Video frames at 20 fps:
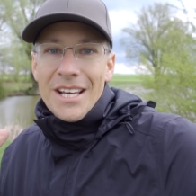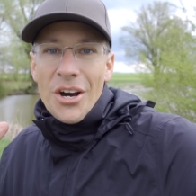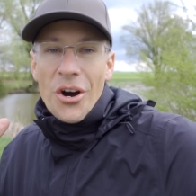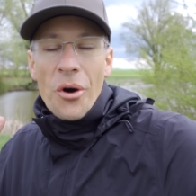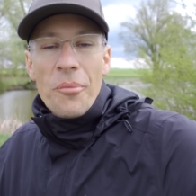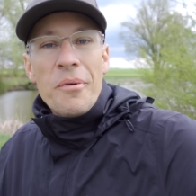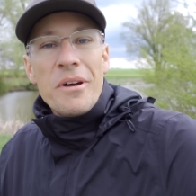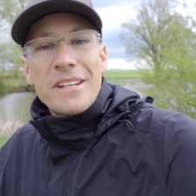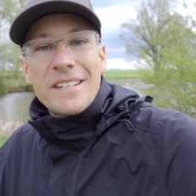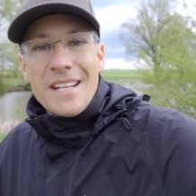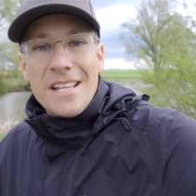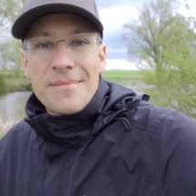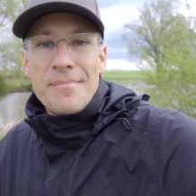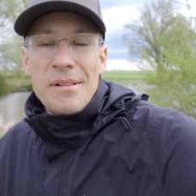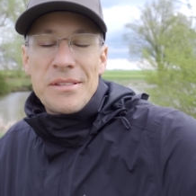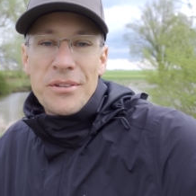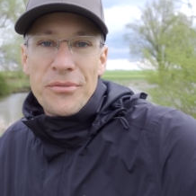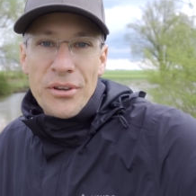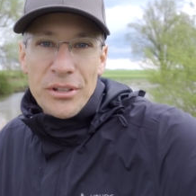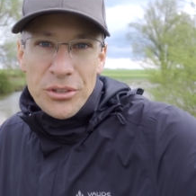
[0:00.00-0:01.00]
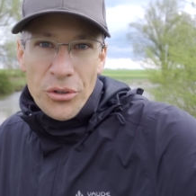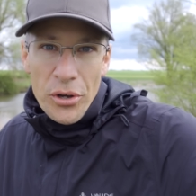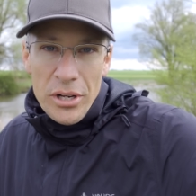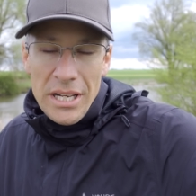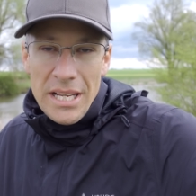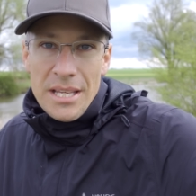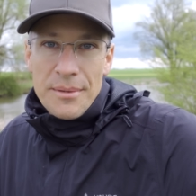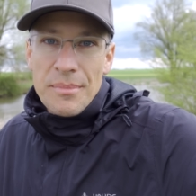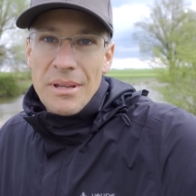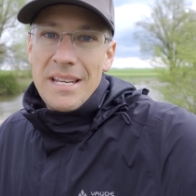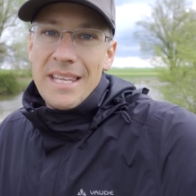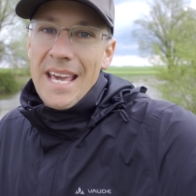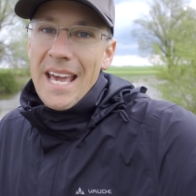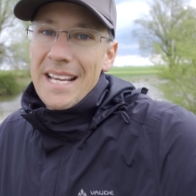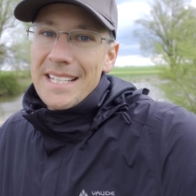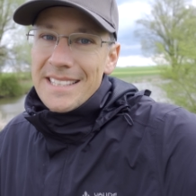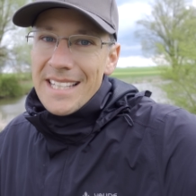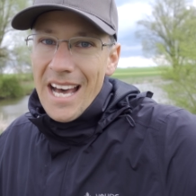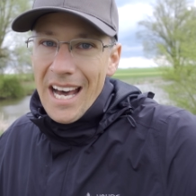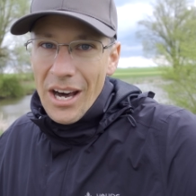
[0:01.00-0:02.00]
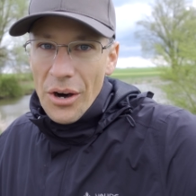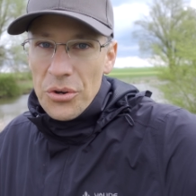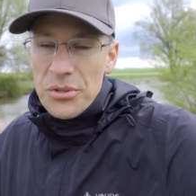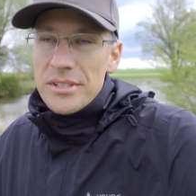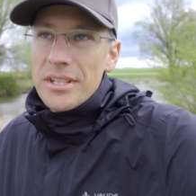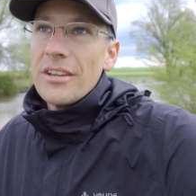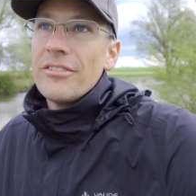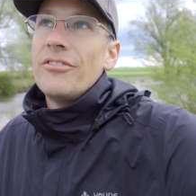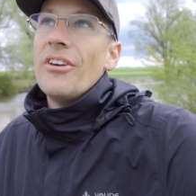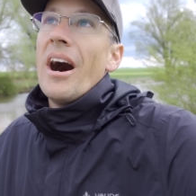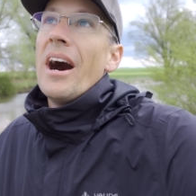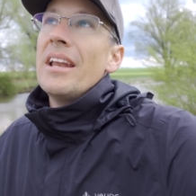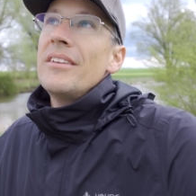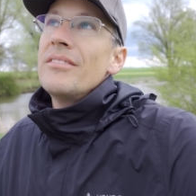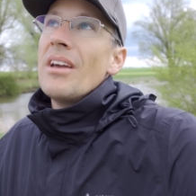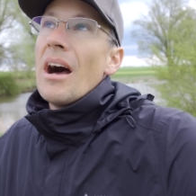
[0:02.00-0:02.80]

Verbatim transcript: Um euch das mal zu verdeutlichen, bin ich extra rausgefahren.